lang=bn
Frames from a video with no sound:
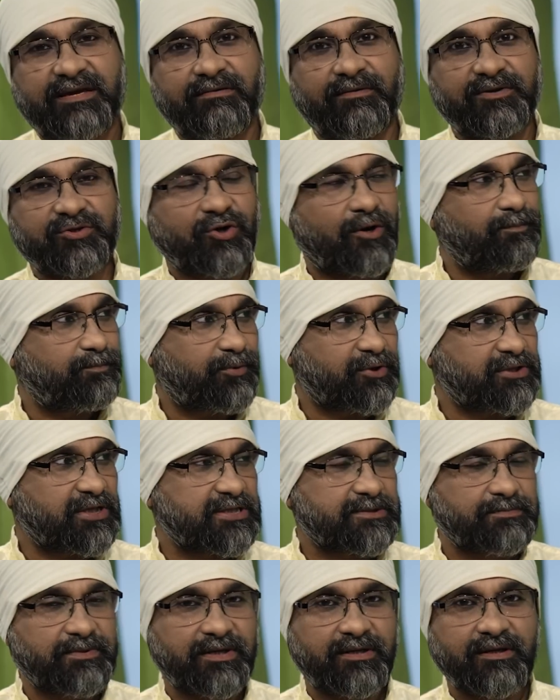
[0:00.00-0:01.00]
কিভাবে সম্পদ
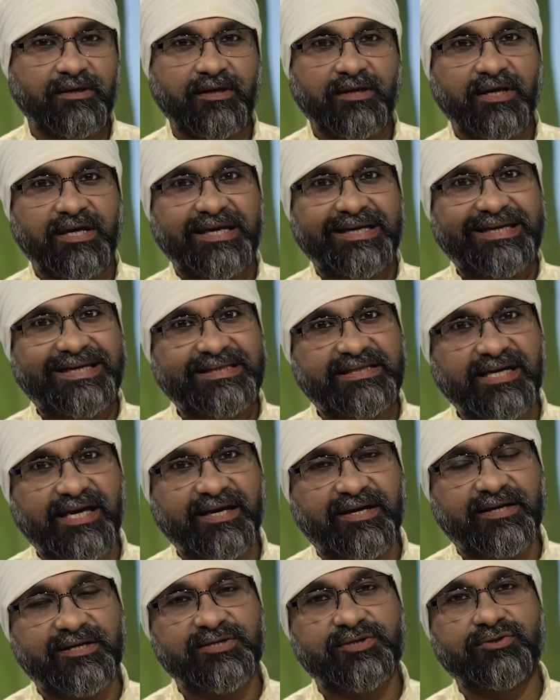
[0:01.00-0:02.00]
আসবে
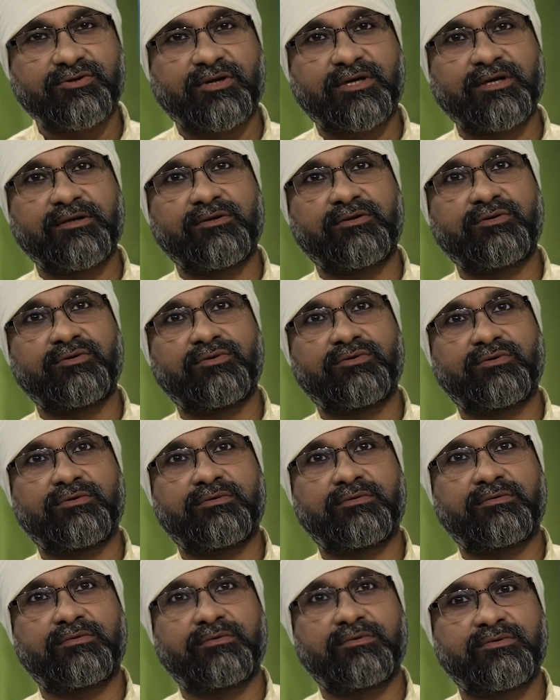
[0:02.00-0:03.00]
গীতায় কৃষ্ণ কিন্তু
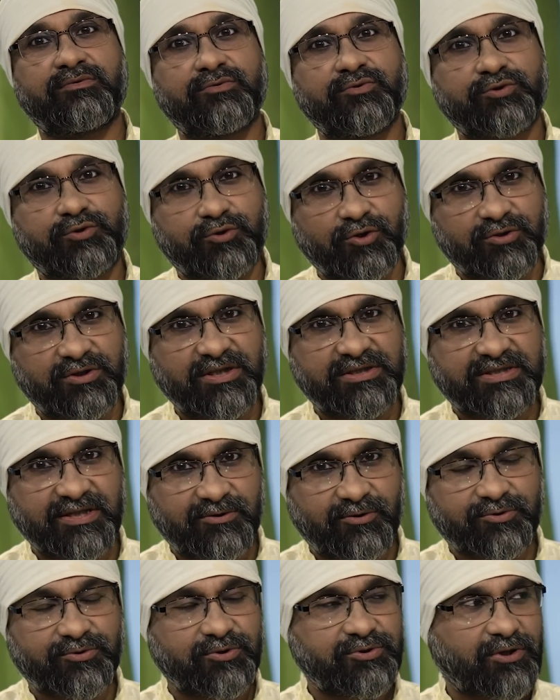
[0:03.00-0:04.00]
উত্তর দিচ্ছেন
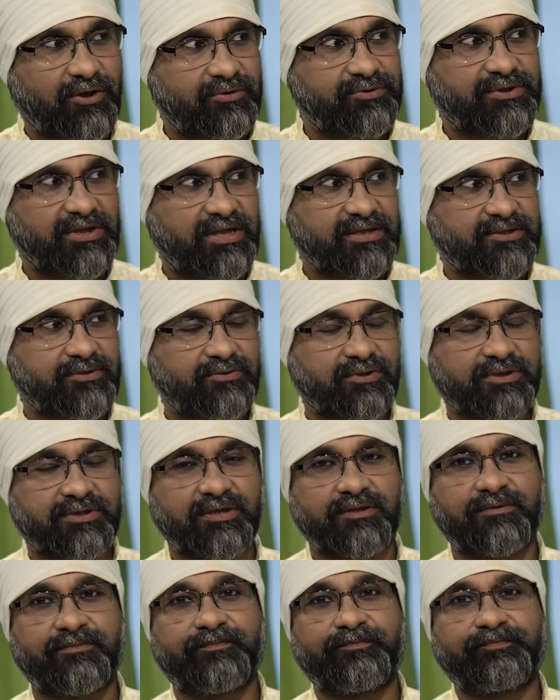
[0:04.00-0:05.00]
অর্জুন যখন জিজ্ঞেস
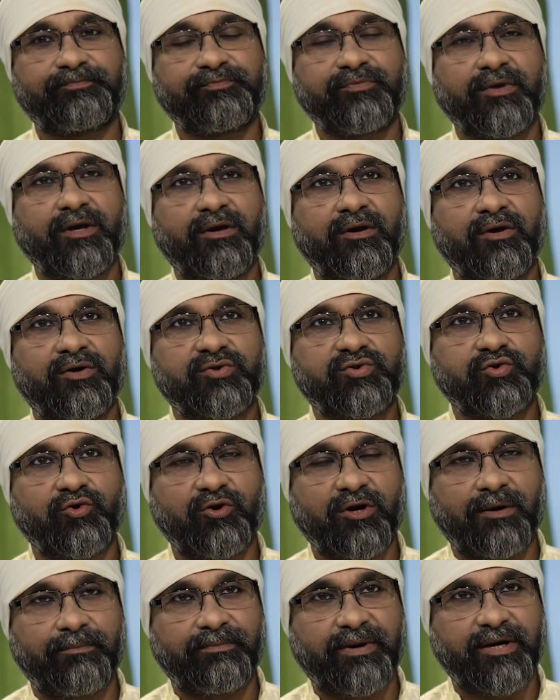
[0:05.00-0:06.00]
করছেন
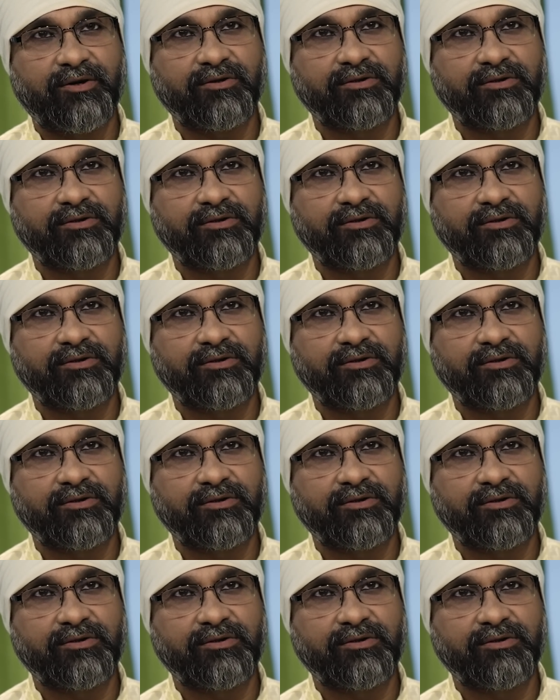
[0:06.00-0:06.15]
ষোলো নম্বর